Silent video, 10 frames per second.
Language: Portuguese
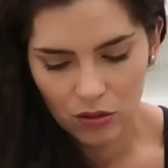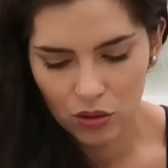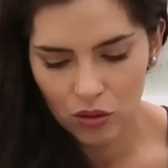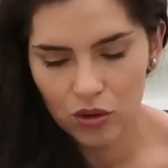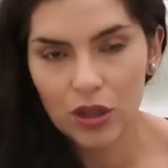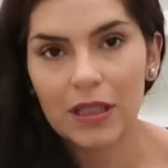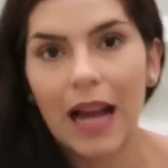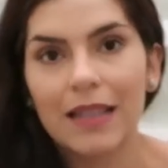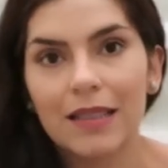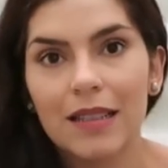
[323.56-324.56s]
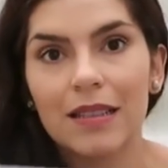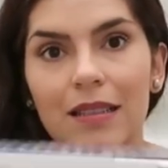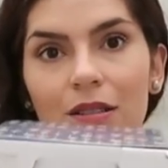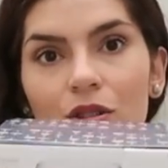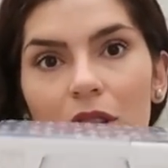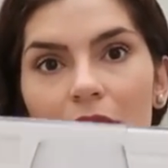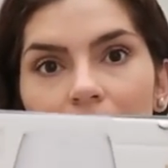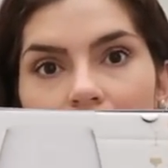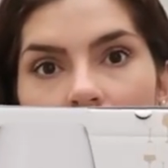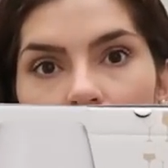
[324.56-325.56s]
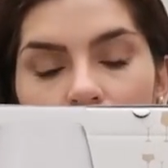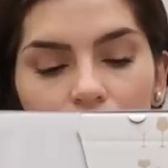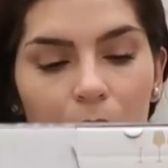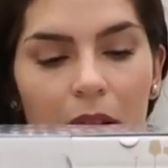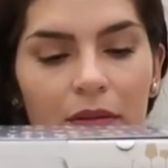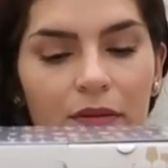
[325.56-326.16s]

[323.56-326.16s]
É um jogo de taças de cristal para